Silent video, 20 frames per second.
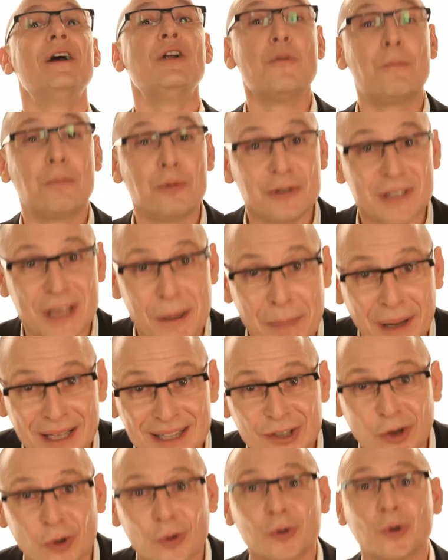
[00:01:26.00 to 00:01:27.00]
le plus
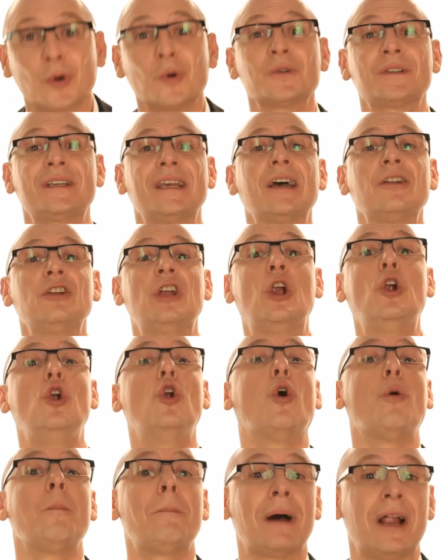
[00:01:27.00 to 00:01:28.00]
épatant concerne les
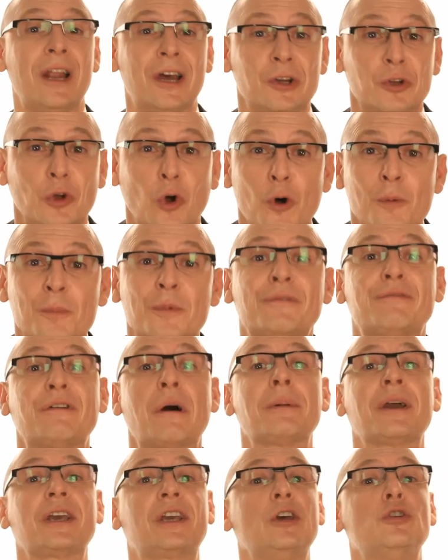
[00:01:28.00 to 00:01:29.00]
longs palindromes
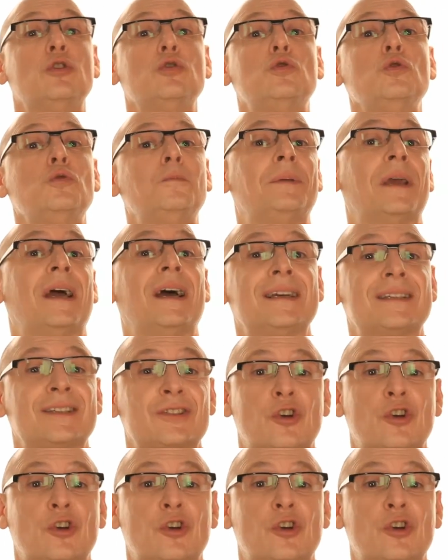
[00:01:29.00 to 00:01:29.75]
fabriqués de toutes pièces